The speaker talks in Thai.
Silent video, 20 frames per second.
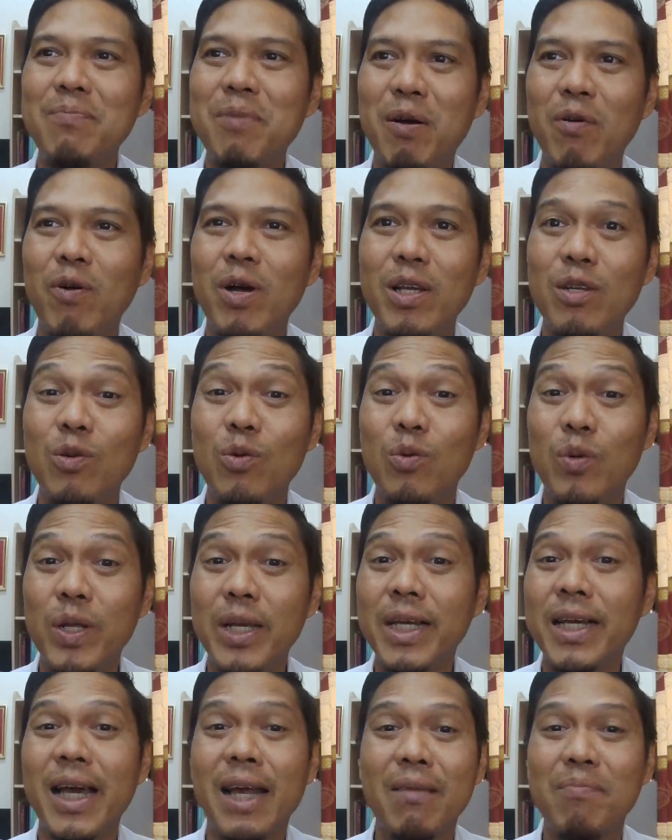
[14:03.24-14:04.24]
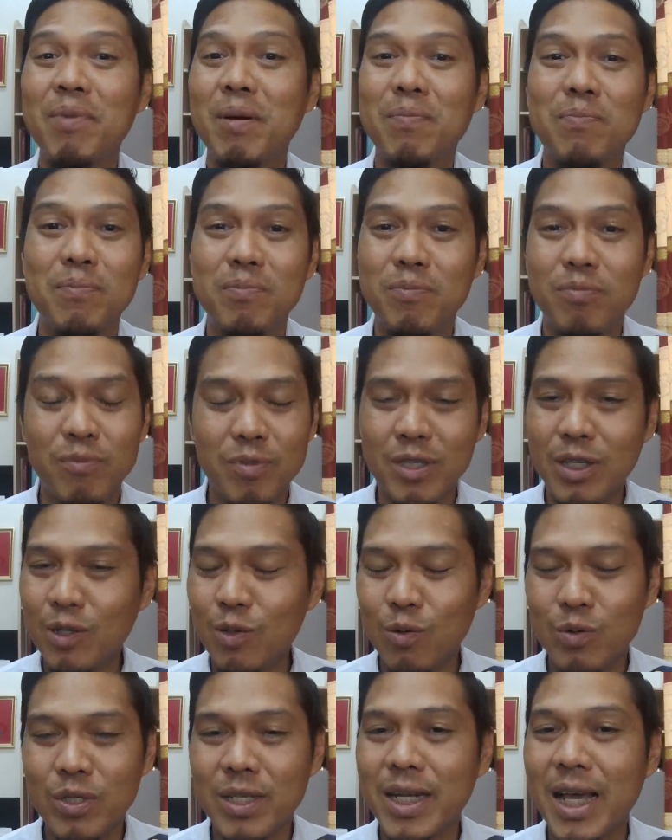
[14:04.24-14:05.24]
แบบว่าอยู่ด้วยกันแบบส
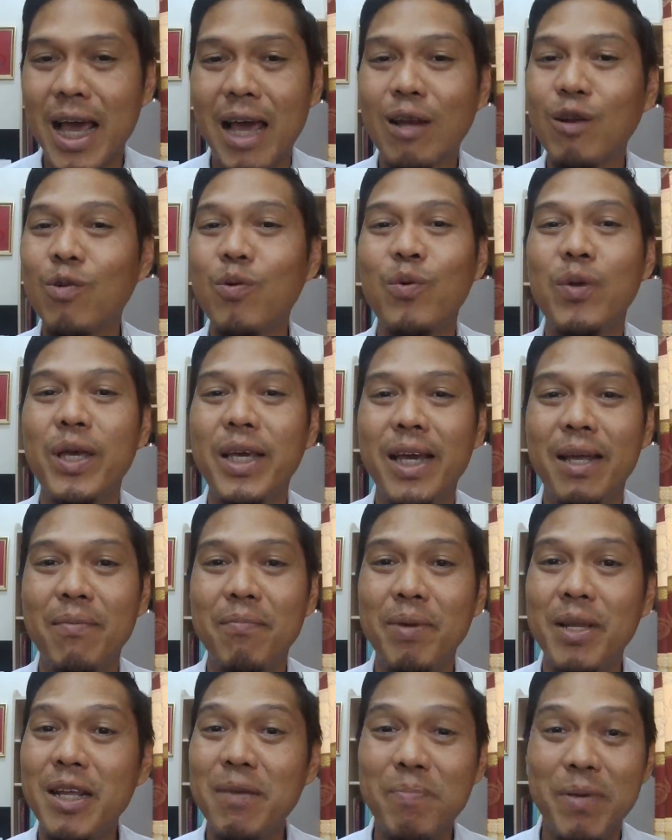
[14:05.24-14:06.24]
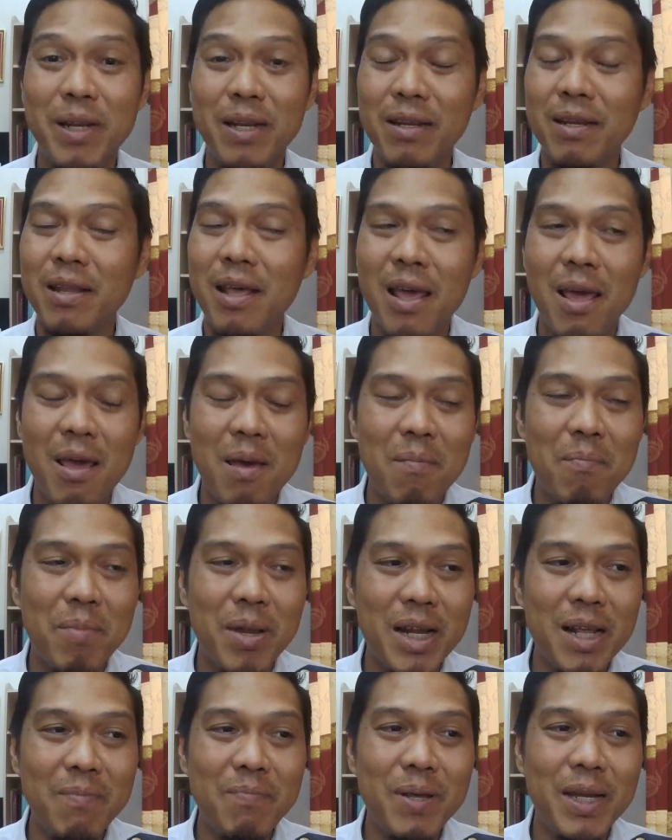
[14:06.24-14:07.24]
นุกสนานคุยกันไม่ได้เป็น
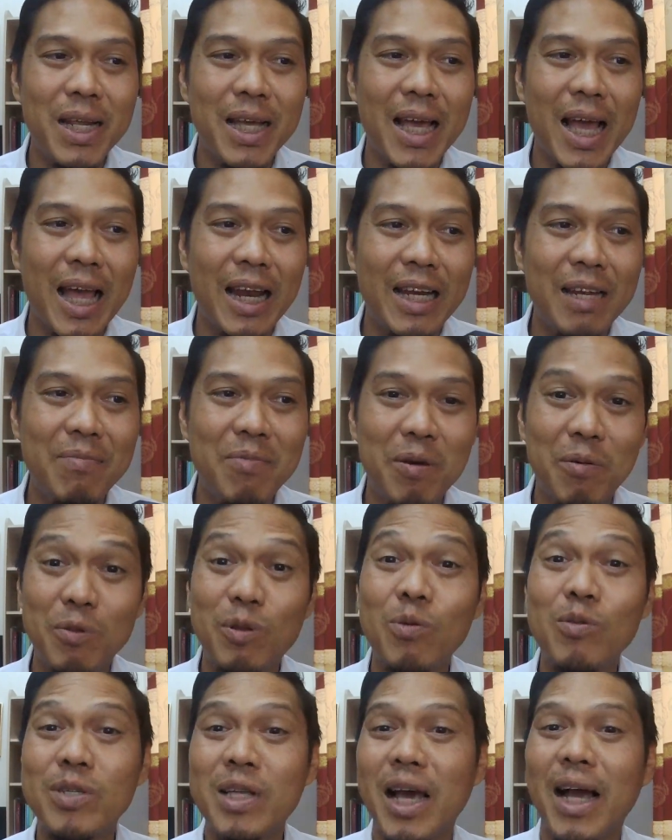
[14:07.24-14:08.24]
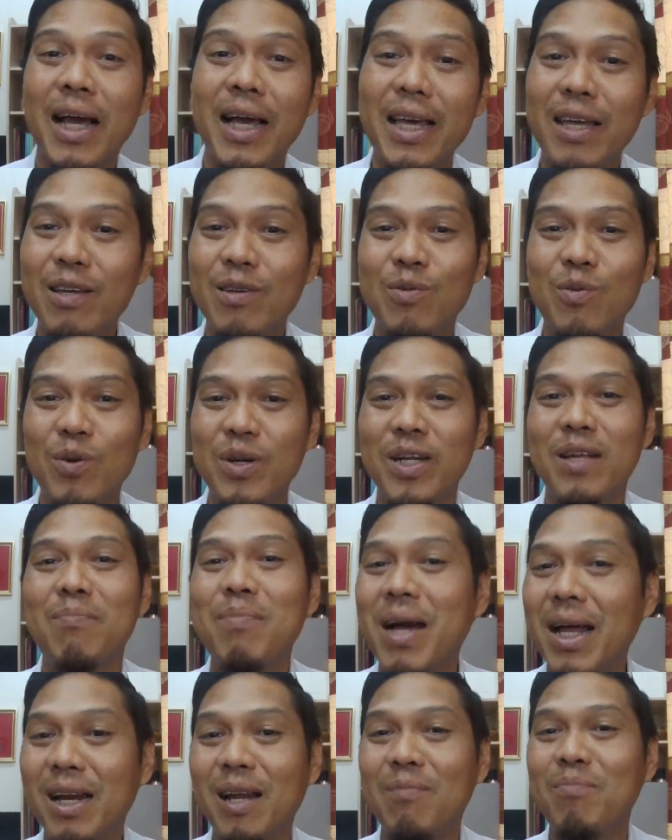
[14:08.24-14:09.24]
ไม่ได้เป็นการที่แบบต้องสั่งให้คนใน
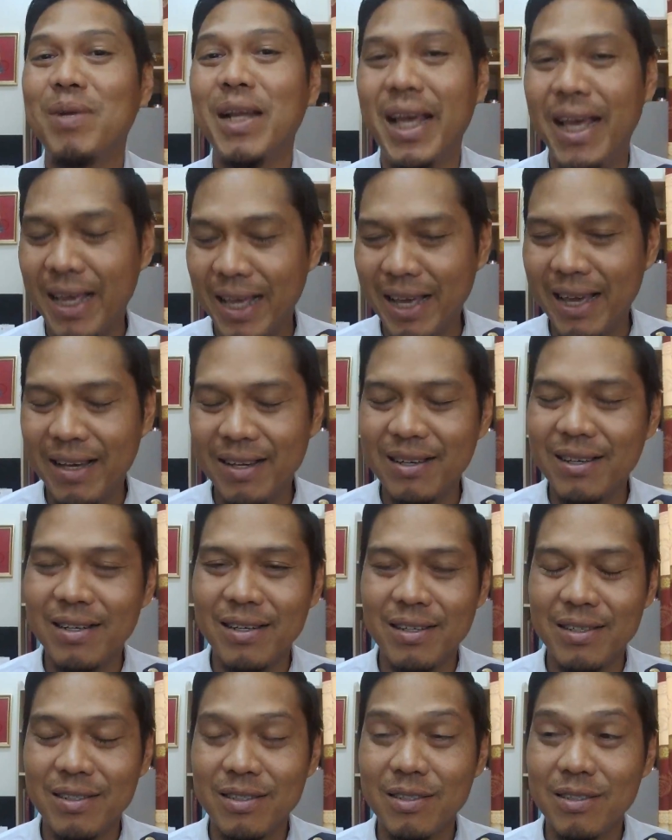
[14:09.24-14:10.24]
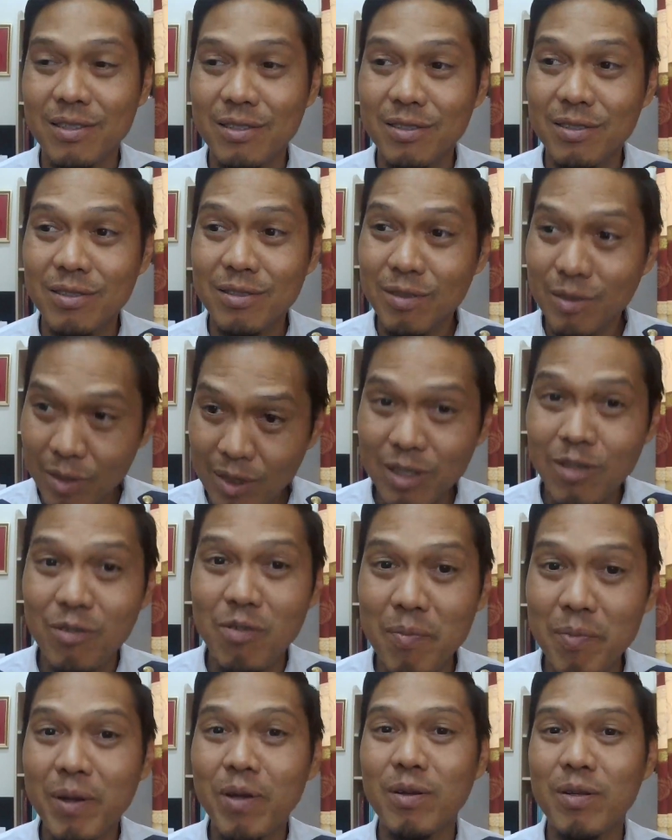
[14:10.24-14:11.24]
บ้านทำอะไรเงี้ยเออก็ถือ
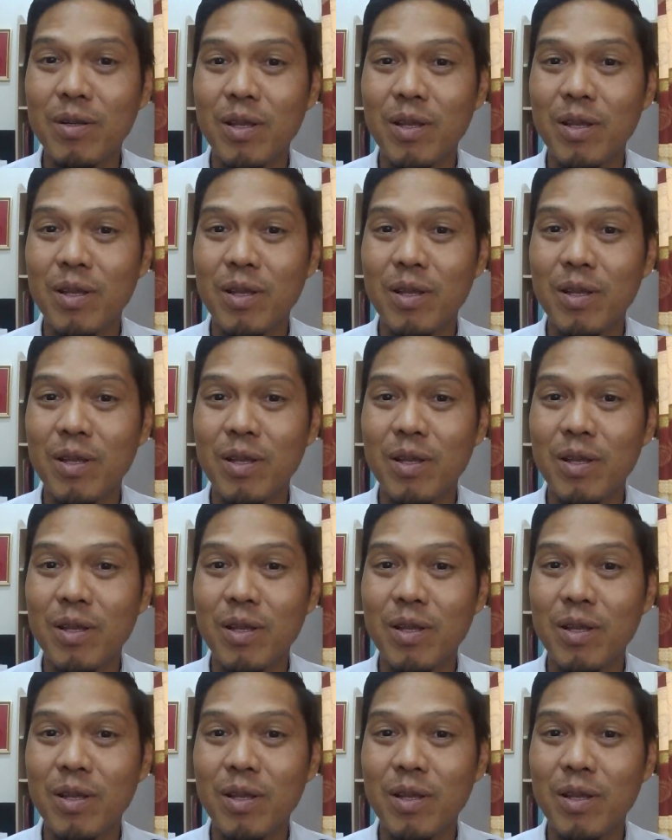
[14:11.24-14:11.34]
ว่าเป็น